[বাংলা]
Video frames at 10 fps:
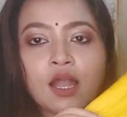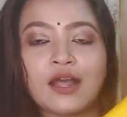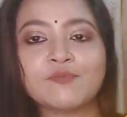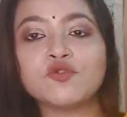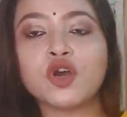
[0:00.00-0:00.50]

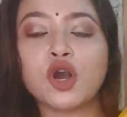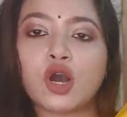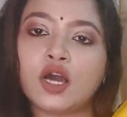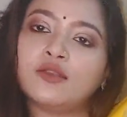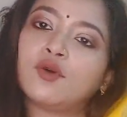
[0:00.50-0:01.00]
আর পুরো
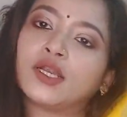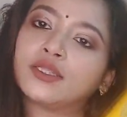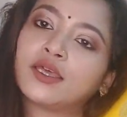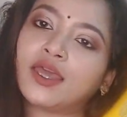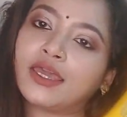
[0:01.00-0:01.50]
অল
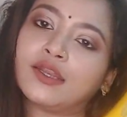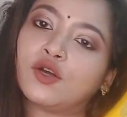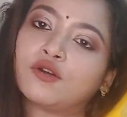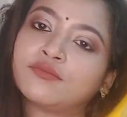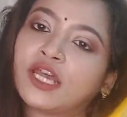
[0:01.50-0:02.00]
বডিতে
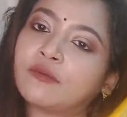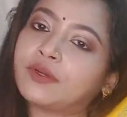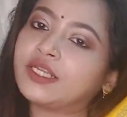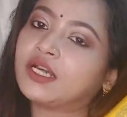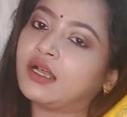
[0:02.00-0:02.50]
এইরকম
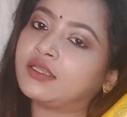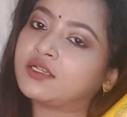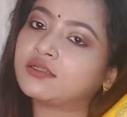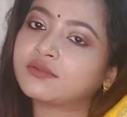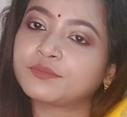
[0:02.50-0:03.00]
টাইপেরই কাজ
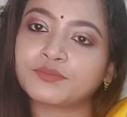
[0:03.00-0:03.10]
আছে